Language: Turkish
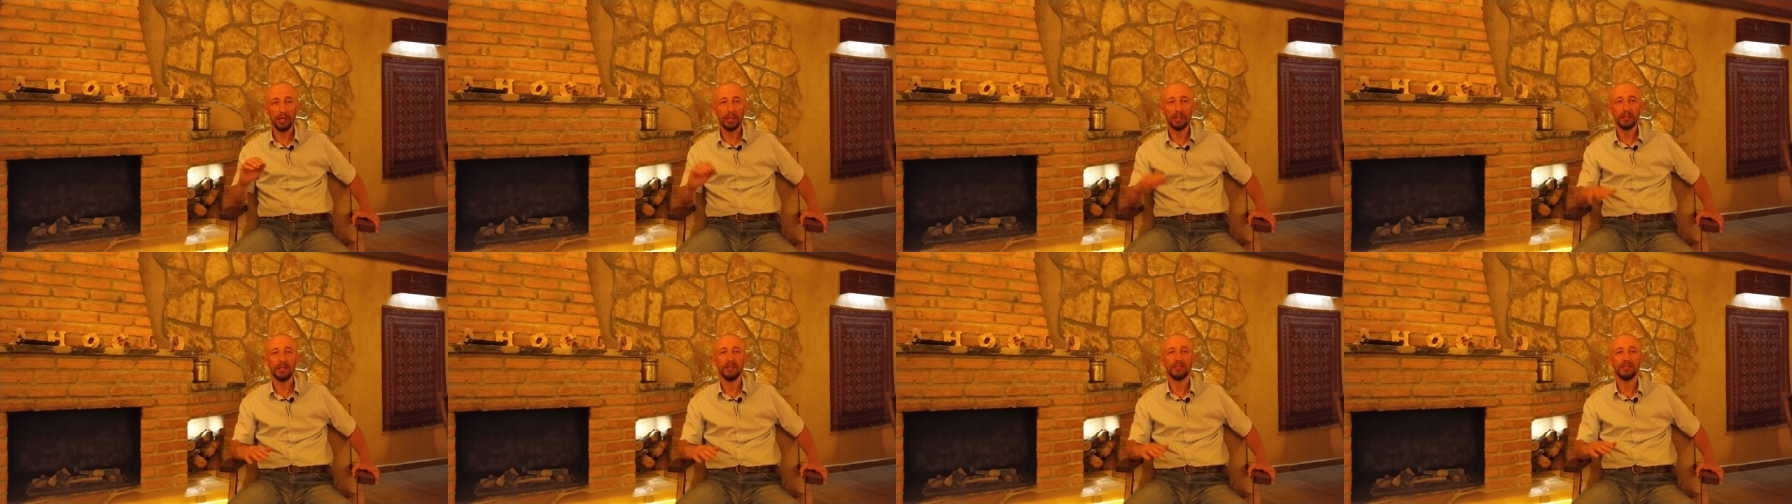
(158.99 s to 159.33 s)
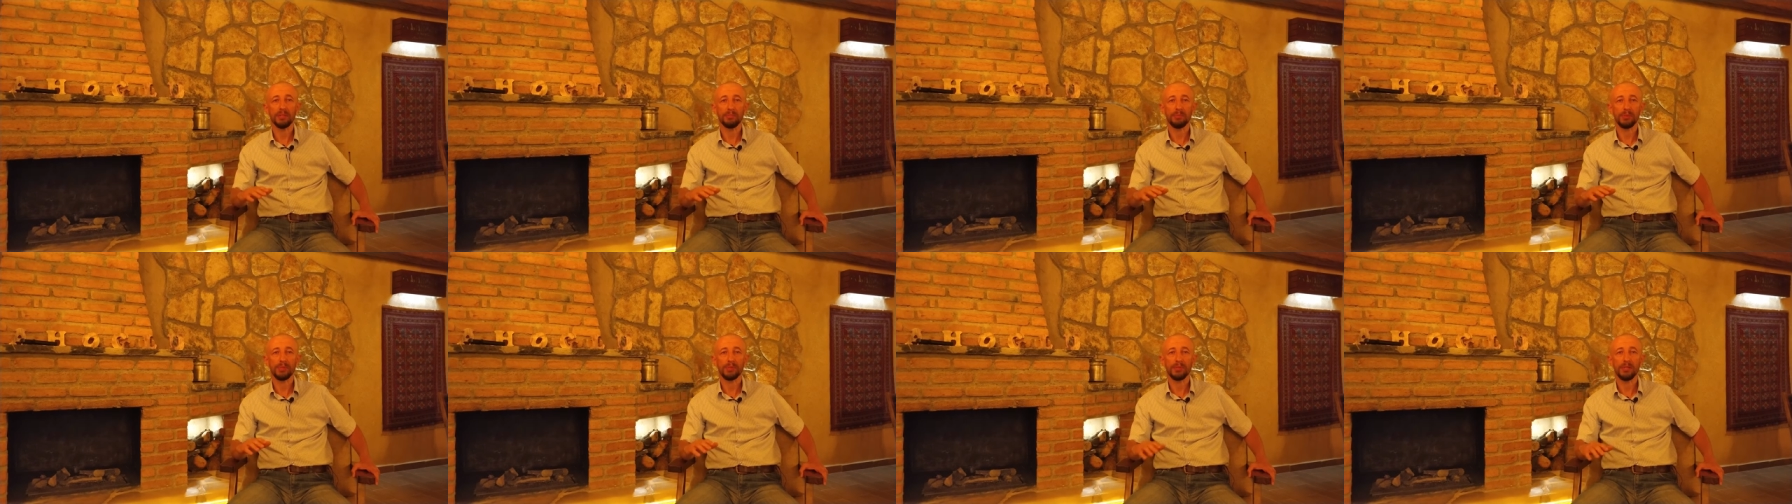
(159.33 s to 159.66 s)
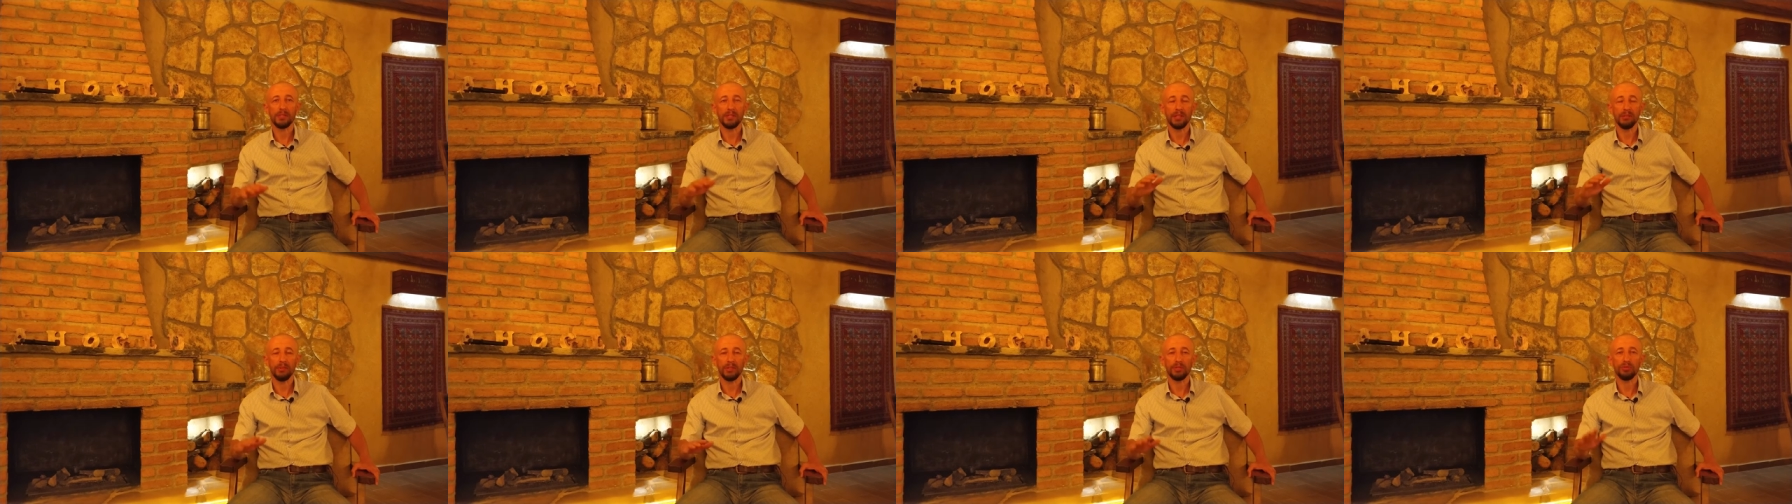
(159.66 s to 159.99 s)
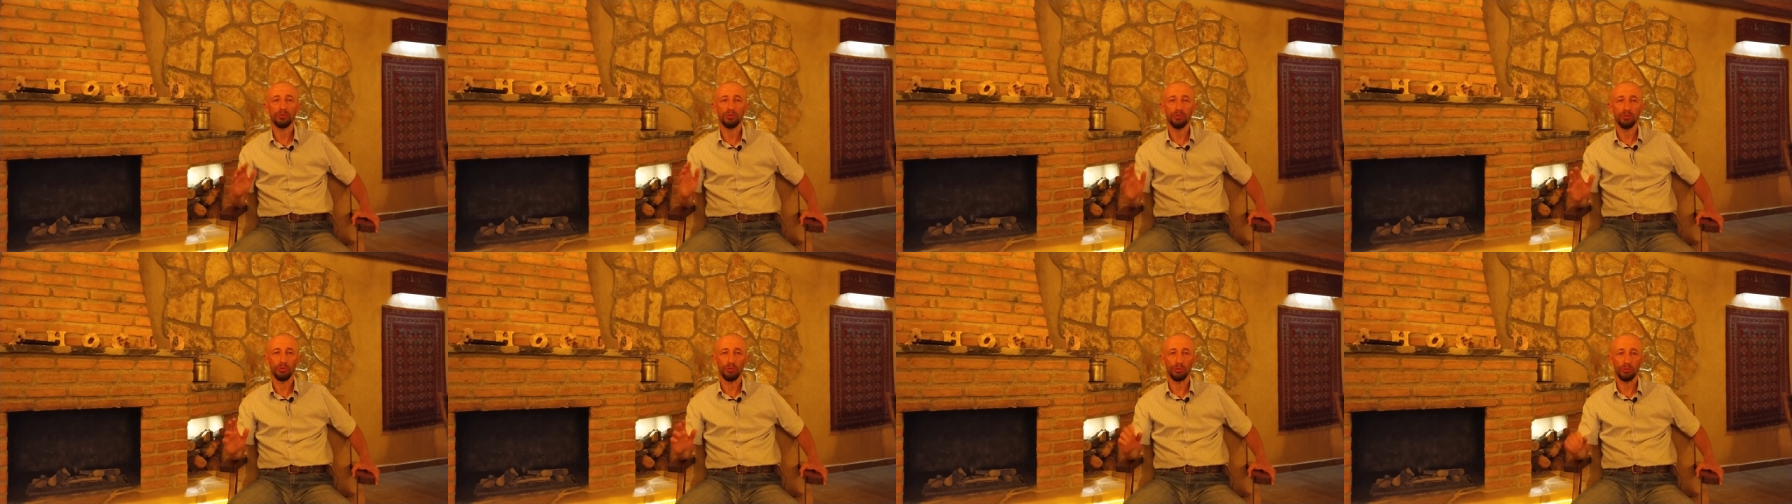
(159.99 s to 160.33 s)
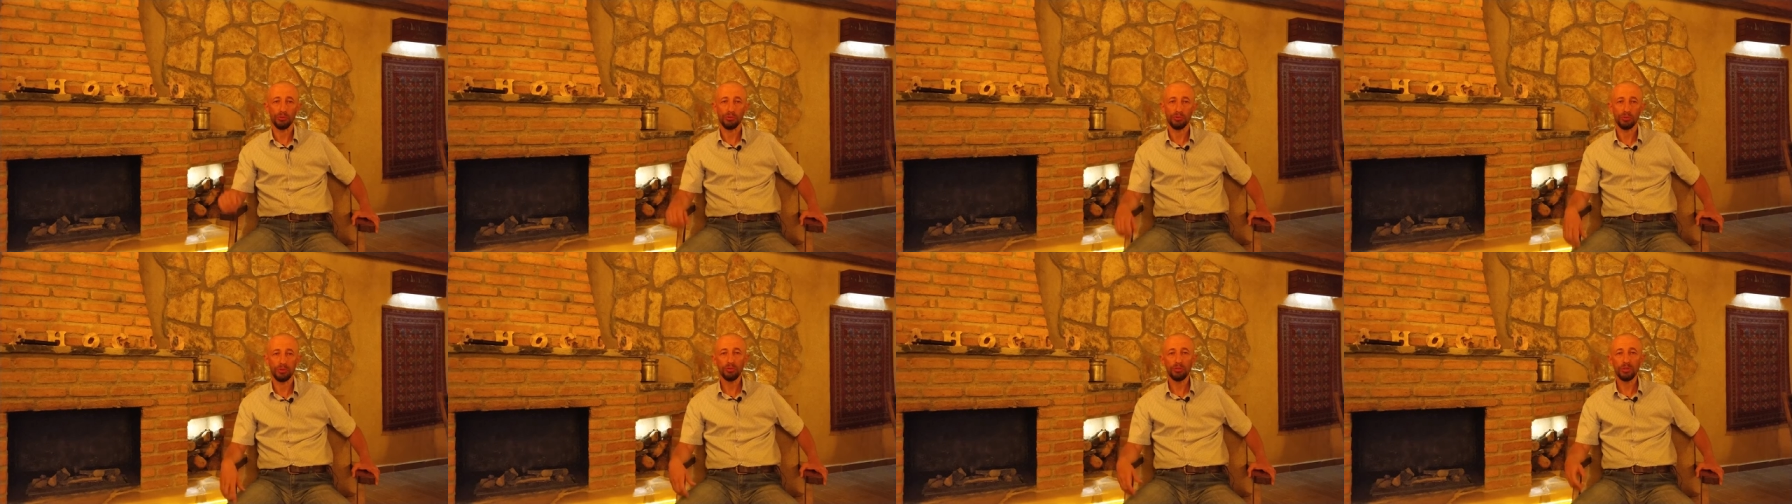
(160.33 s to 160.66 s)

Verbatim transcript: Balkan cephesinde savaşta ölüyor.